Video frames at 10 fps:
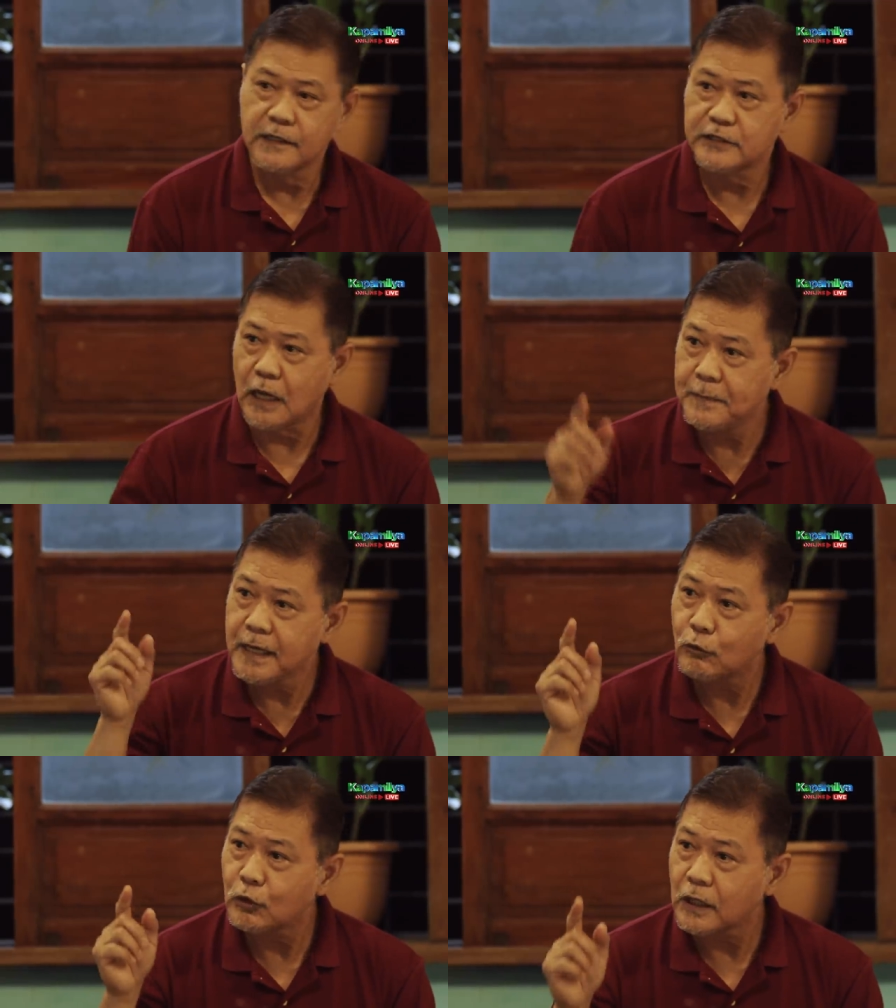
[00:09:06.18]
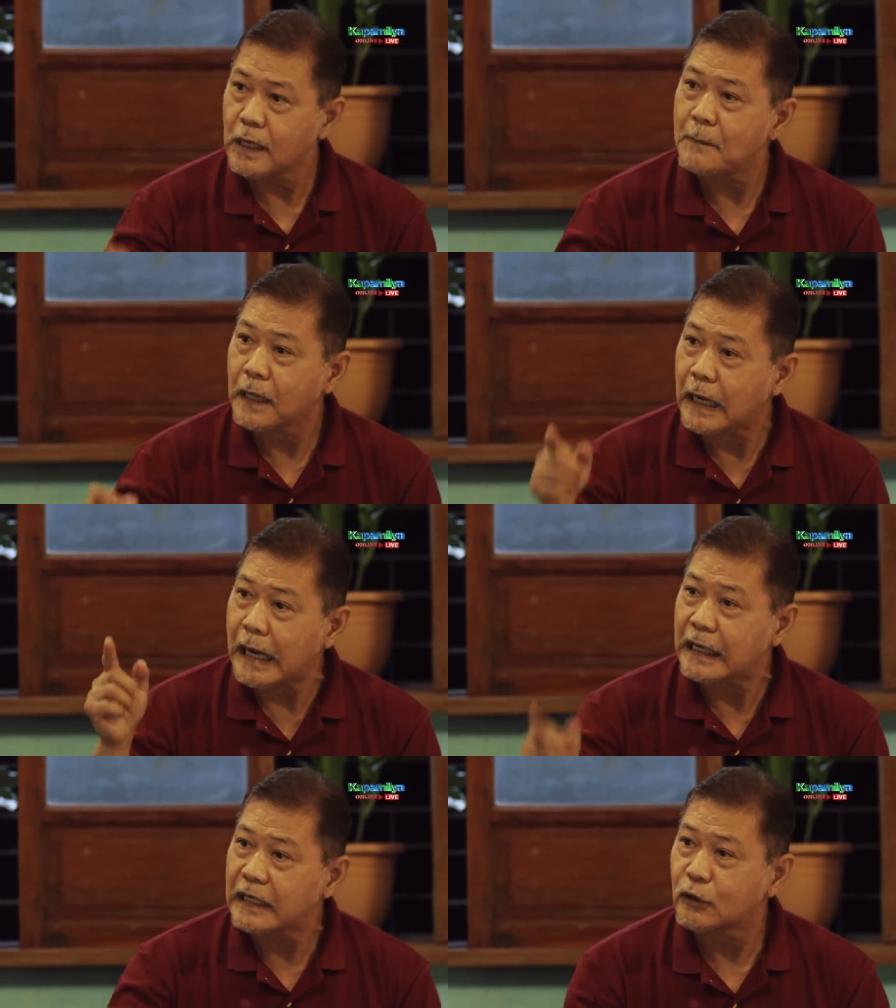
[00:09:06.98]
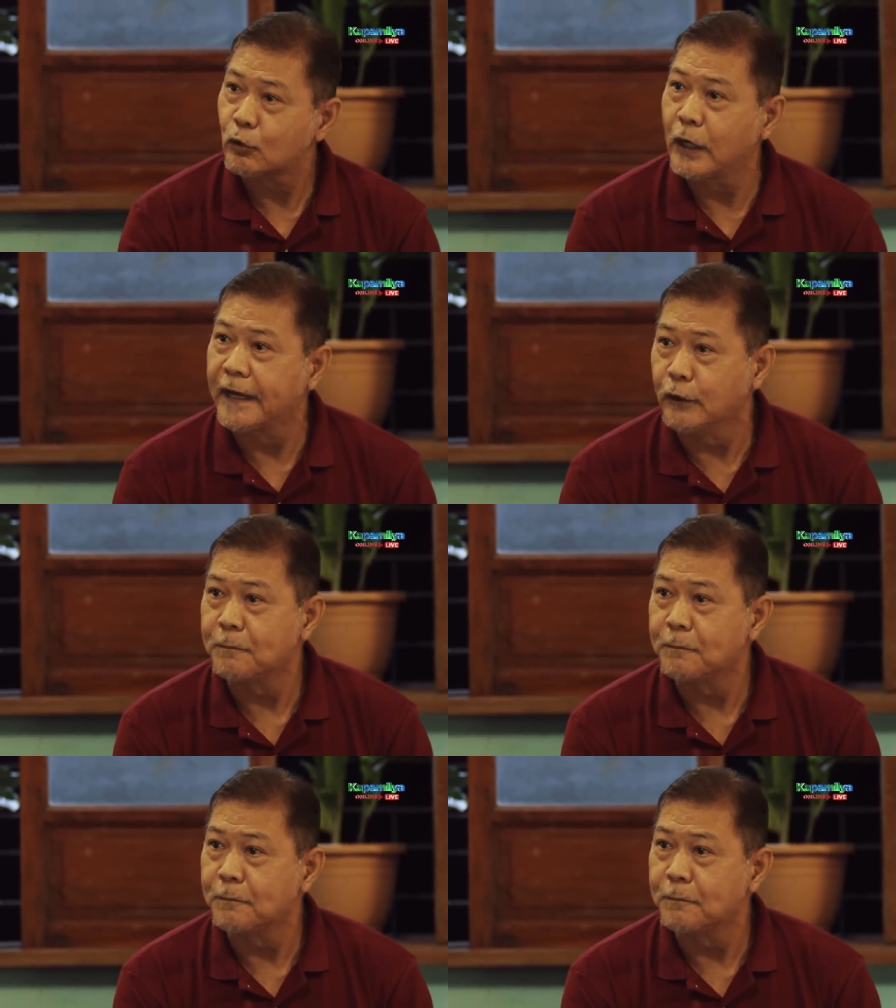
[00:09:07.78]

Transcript: Sa Bicol ka na mag-aaral ng kolehiyo